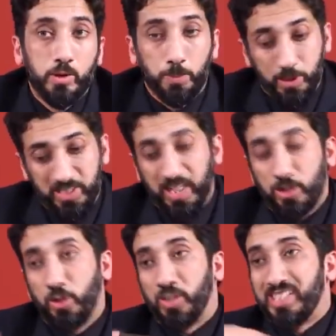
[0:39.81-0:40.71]
যখন
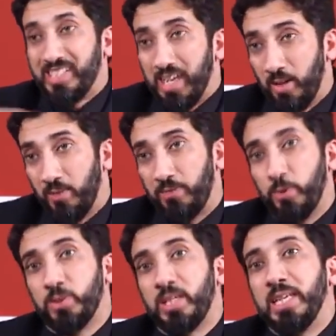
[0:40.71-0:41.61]
নিজেকে রক্ষা করার কথা
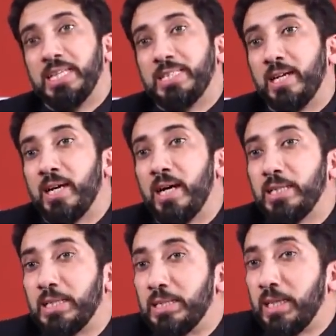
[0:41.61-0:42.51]
আসে
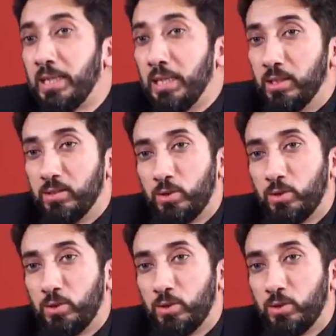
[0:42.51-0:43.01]
ইত্তাকা ইয়াত্তাকি